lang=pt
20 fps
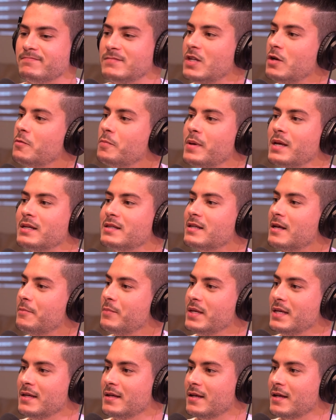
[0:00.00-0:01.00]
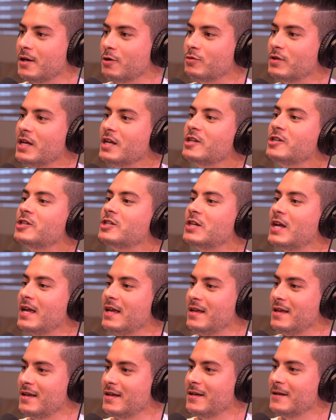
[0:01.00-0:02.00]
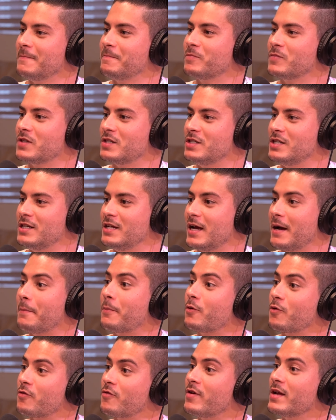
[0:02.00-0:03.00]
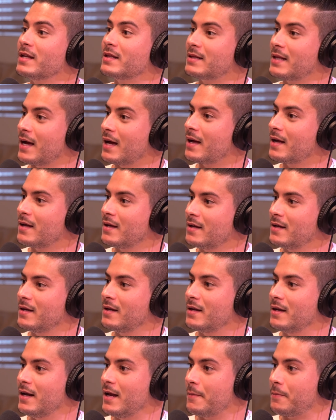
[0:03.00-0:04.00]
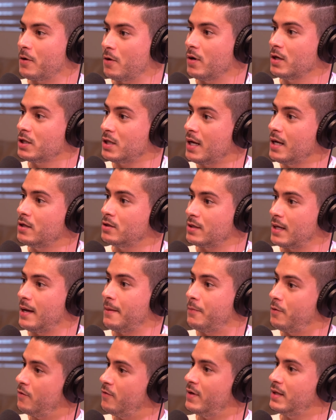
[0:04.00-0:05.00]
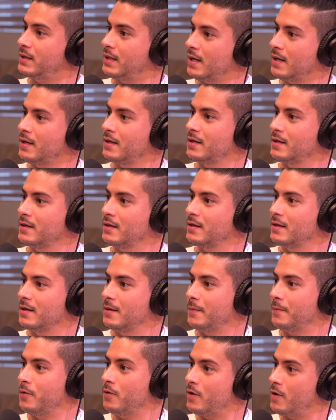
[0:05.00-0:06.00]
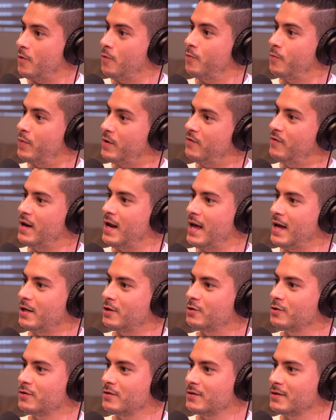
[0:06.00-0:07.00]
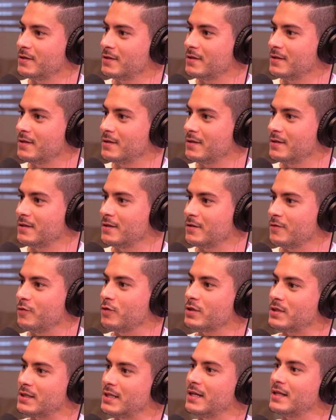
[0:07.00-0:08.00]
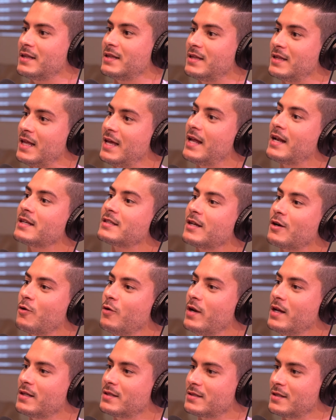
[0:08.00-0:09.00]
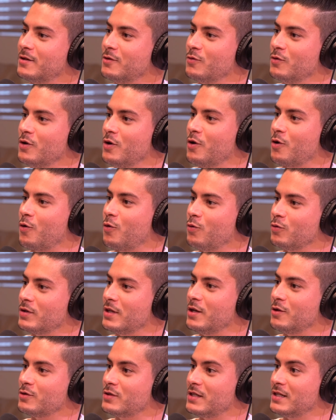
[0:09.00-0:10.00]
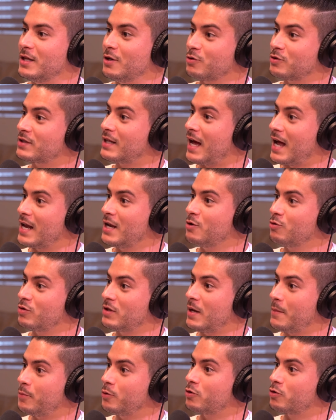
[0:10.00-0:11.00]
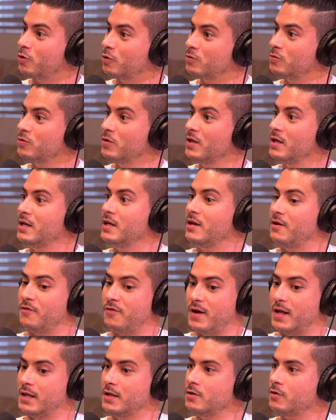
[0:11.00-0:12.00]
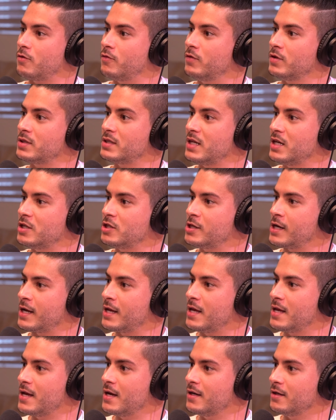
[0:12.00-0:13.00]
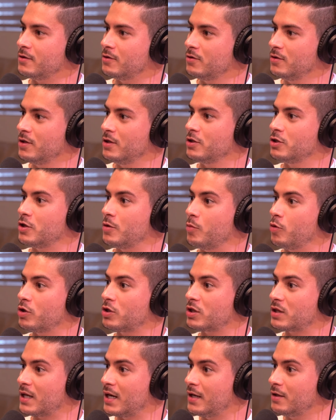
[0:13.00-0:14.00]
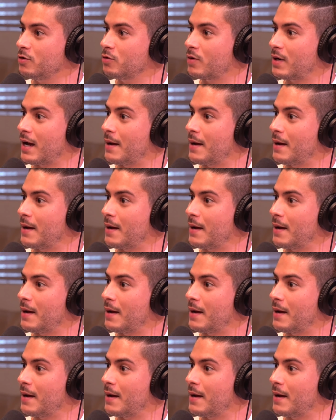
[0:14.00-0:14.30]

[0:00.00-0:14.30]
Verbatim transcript: não percebi, que eu deixei de aproveitar, né? Porque eu acho que é isso, é aproveitar. Pô, é um privilégio você ter essa conexão com Deus e Deus está ali o tempo todo falando com você, te guiando, te mostrando o